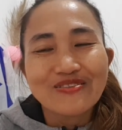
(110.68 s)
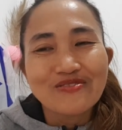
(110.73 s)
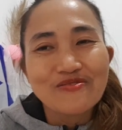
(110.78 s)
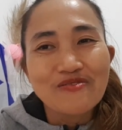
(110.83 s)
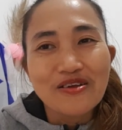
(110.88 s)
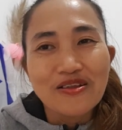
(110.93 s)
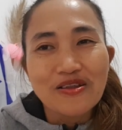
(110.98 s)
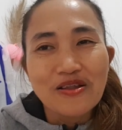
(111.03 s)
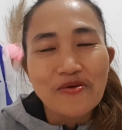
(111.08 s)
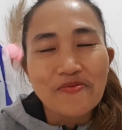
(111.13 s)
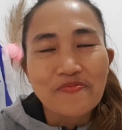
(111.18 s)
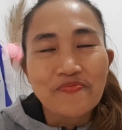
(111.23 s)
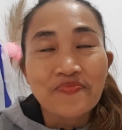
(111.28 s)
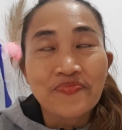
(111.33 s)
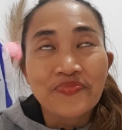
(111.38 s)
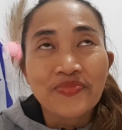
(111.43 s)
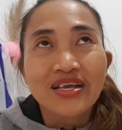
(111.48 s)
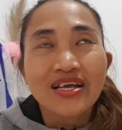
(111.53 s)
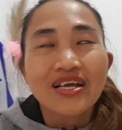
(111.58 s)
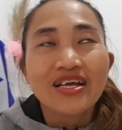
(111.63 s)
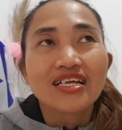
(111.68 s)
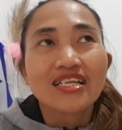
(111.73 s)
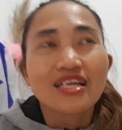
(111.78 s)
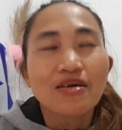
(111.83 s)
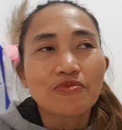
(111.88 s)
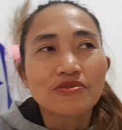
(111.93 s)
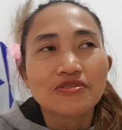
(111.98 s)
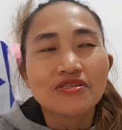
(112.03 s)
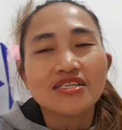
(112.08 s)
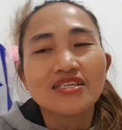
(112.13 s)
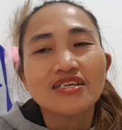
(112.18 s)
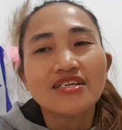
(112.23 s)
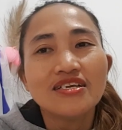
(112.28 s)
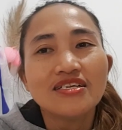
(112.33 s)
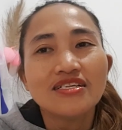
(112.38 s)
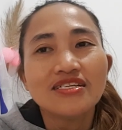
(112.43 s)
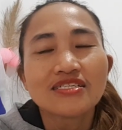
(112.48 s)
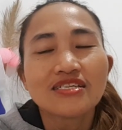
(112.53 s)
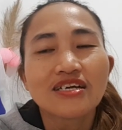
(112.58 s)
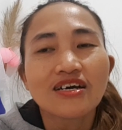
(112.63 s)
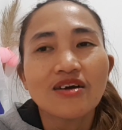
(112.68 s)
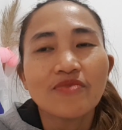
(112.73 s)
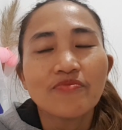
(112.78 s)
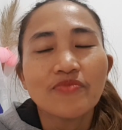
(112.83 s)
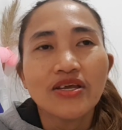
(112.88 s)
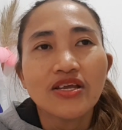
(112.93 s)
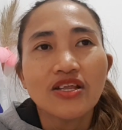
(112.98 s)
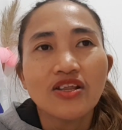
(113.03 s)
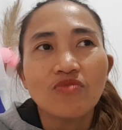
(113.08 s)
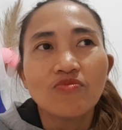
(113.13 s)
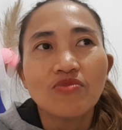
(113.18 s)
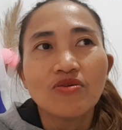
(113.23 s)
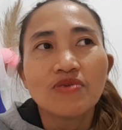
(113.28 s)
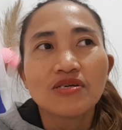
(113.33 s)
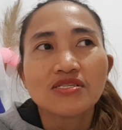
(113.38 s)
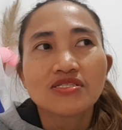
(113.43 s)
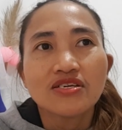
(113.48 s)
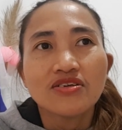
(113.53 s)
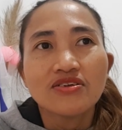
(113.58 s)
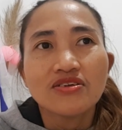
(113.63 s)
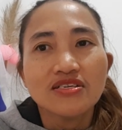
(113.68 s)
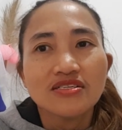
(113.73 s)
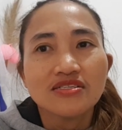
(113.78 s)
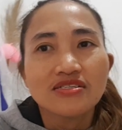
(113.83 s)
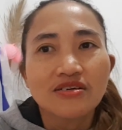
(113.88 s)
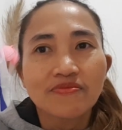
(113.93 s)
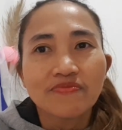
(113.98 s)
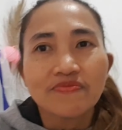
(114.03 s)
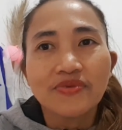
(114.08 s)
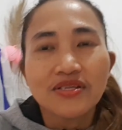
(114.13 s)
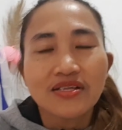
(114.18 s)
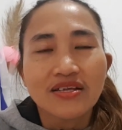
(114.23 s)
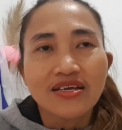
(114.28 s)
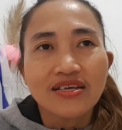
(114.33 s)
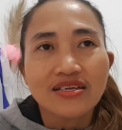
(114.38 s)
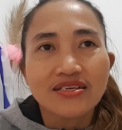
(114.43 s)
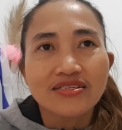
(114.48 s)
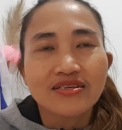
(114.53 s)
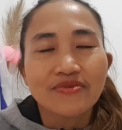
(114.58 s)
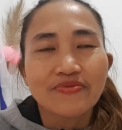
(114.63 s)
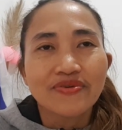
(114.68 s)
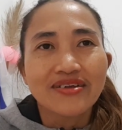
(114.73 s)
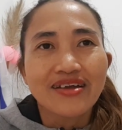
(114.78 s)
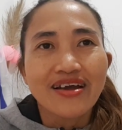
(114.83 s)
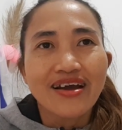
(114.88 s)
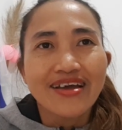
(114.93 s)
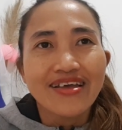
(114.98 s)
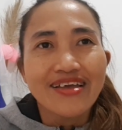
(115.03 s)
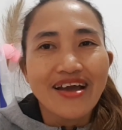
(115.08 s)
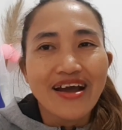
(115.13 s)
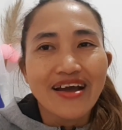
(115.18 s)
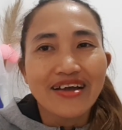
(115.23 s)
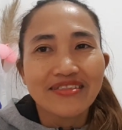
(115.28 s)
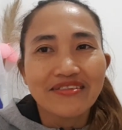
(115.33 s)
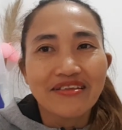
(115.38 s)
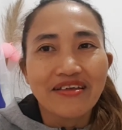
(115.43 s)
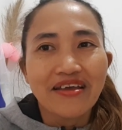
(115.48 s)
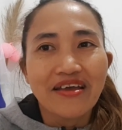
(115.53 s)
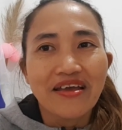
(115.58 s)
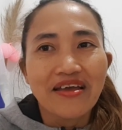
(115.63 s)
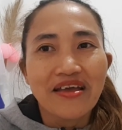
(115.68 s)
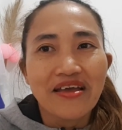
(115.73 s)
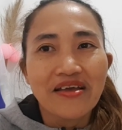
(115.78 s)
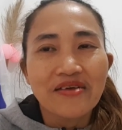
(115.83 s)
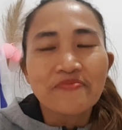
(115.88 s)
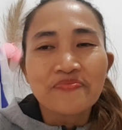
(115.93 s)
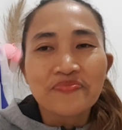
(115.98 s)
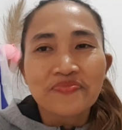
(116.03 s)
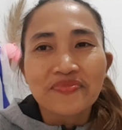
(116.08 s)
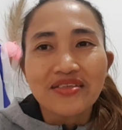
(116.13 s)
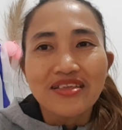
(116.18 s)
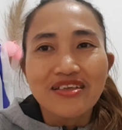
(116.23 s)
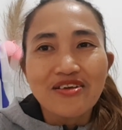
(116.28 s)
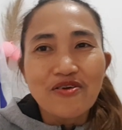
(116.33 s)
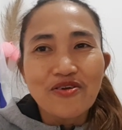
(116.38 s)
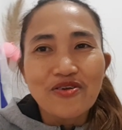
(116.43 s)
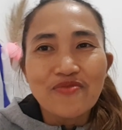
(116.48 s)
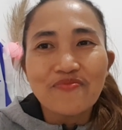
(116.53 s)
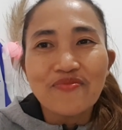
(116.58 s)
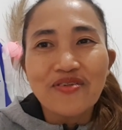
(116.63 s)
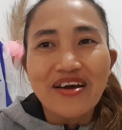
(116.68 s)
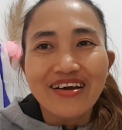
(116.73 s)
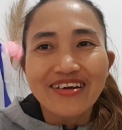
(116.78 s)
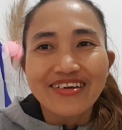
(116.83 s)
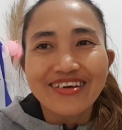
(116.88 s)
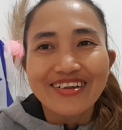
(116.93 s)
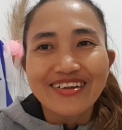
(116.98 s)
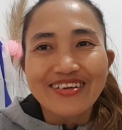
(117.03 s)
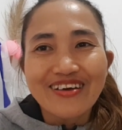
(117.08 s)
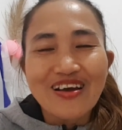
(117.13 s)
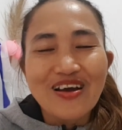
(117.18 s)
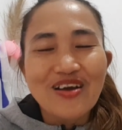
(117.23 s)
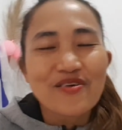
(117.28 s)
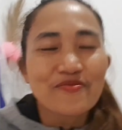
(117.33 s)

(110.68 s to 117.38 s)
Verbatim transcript: Hindi ko alam. Tapos naglilinis na kami, lumabas na yung isang Pinay. Sabi niya, Hi ate, ikaw yung vlogger ah.